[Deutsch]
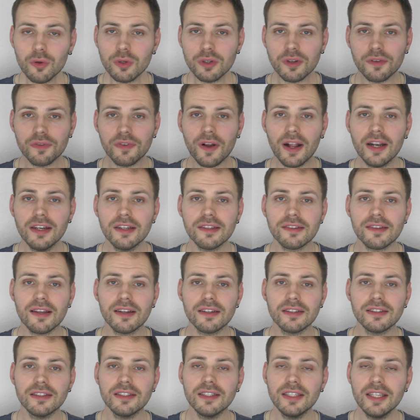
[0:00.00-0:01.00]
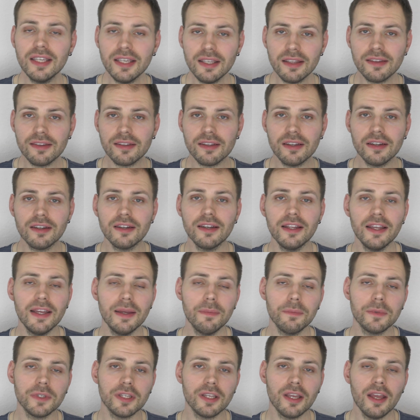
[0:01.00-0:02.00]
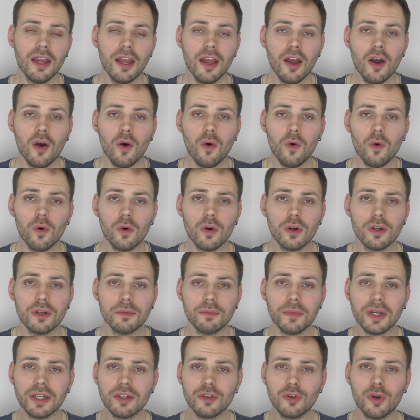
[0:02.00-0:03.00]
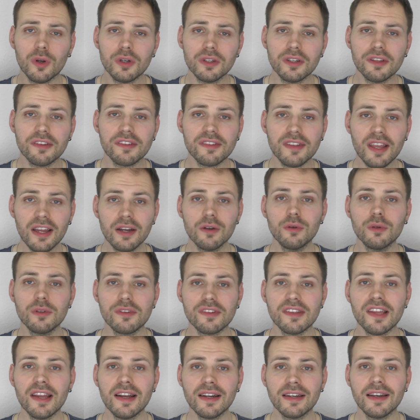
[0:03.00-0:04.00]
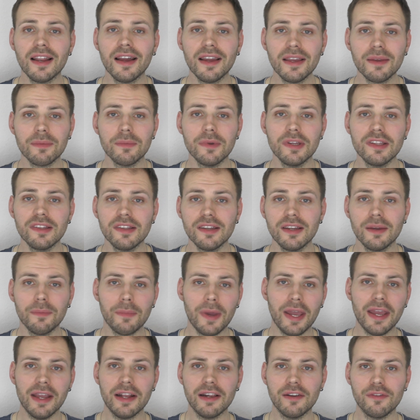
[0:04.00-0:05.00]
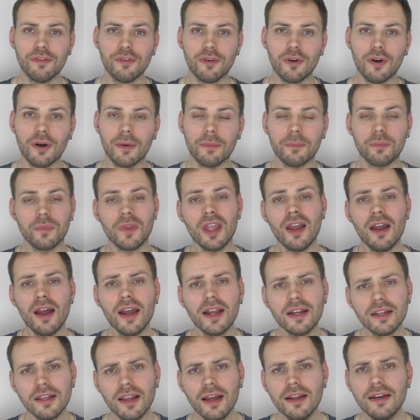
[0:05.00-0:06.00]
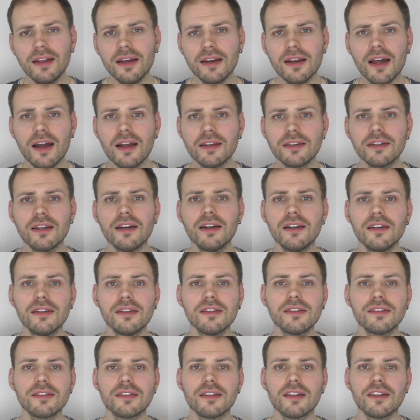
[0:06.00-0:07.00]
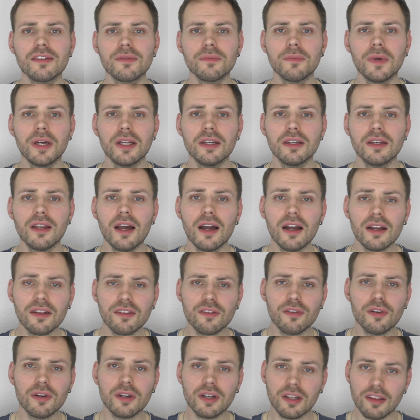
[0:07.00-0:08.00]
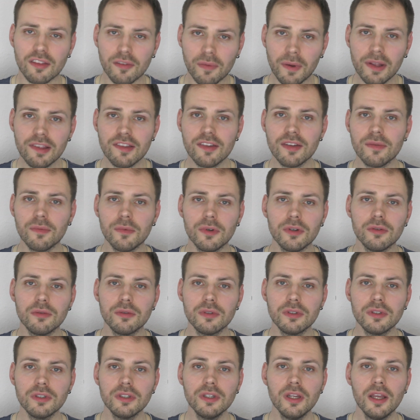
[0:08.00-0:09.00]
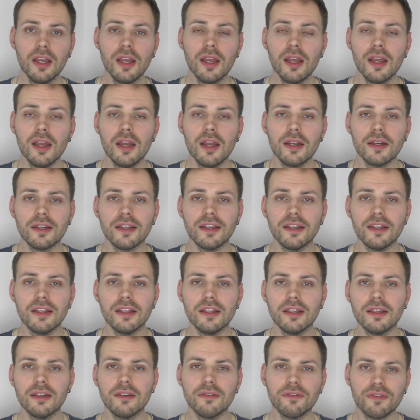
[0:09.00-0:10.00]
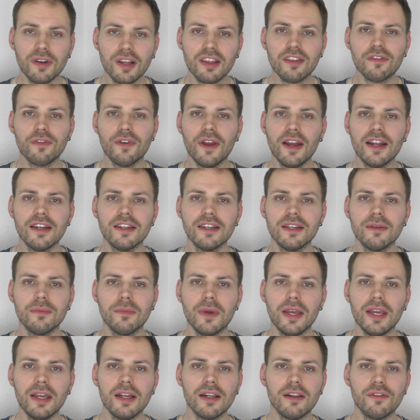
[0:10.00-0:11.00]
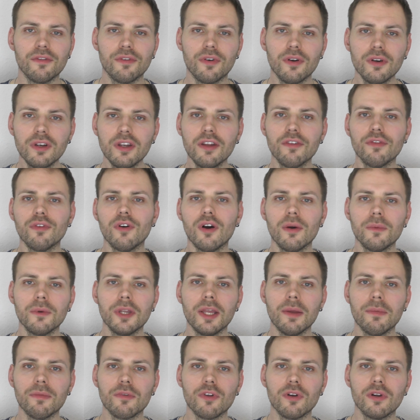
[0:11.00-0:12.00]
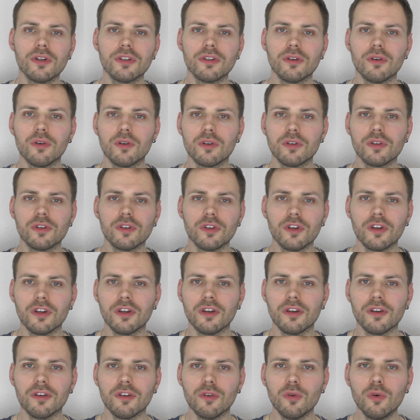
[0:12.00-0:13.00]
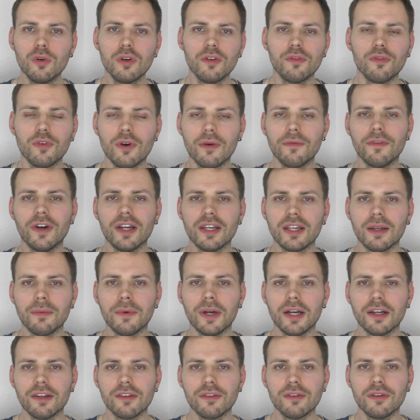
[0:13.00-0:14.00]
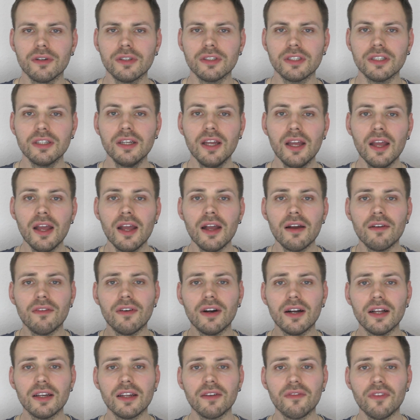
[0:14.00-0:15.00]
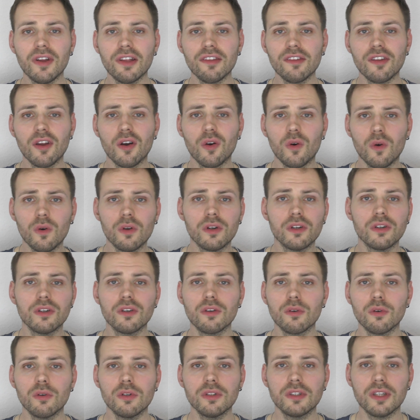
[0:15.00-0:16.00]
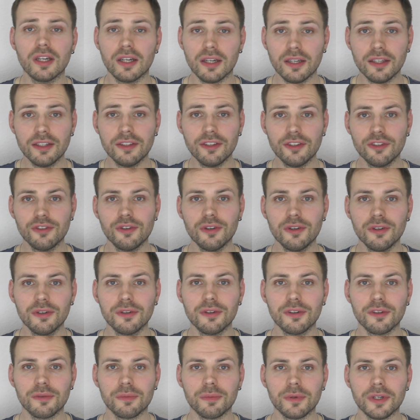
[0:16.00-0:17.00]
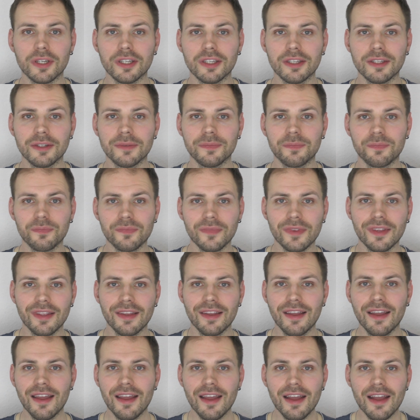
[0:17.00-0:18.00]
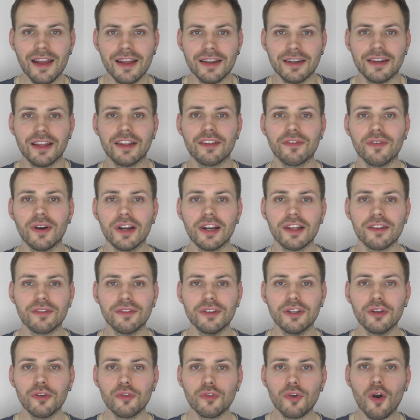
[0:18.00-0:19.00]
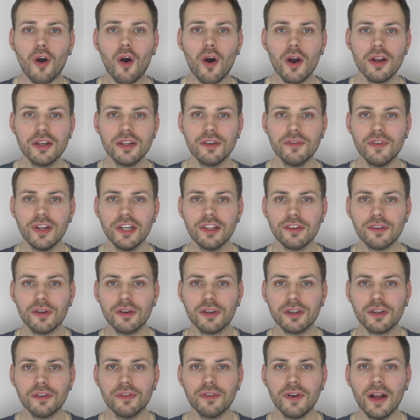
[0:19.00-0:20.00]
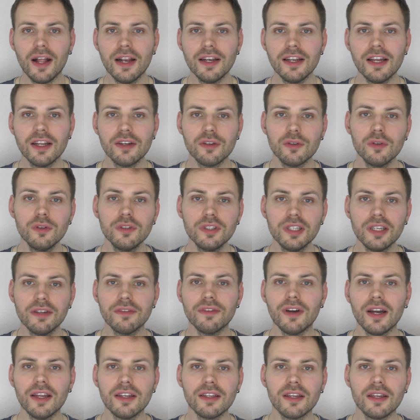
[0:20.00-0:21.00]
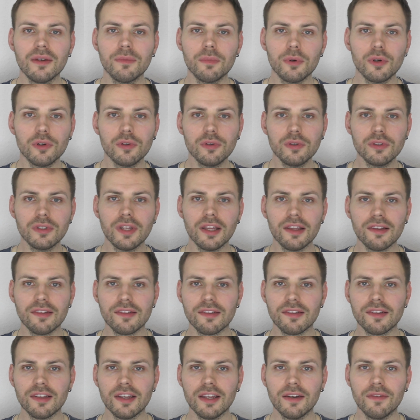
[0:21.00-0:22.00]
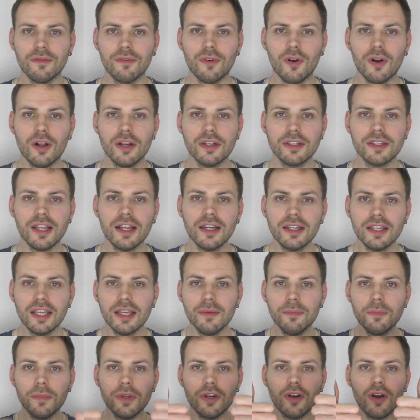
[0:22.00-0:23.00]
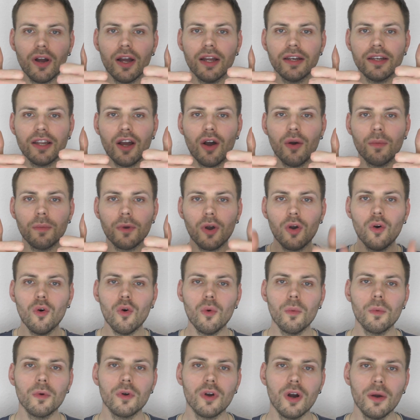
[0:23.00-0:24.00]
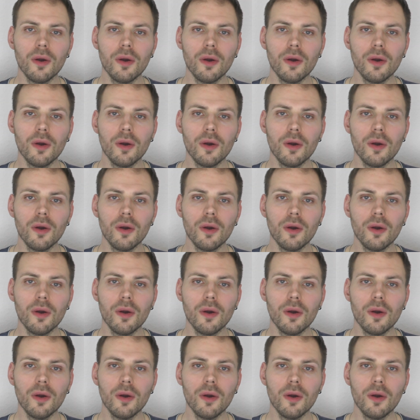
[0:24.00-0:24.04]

gut gefallen. Es hat nichts geklebt und man konnte sehr gut sehr gleichmäßige Bagel formen. Ein kleiner Nachteil ist, dass man nach ca. 20 Minuten die fast fertigen Bagel von der Form nehmen sollte und äh, ohne Form weiter backen sollte, weil dann werden sie auch unten drunter richtig schön knusprig. Das war das Video für heute. Wenn es euch gefallen hat und ihr weiterhin Produkttests sehen wollt, dann gebt mir doch einen Daumen nach oben,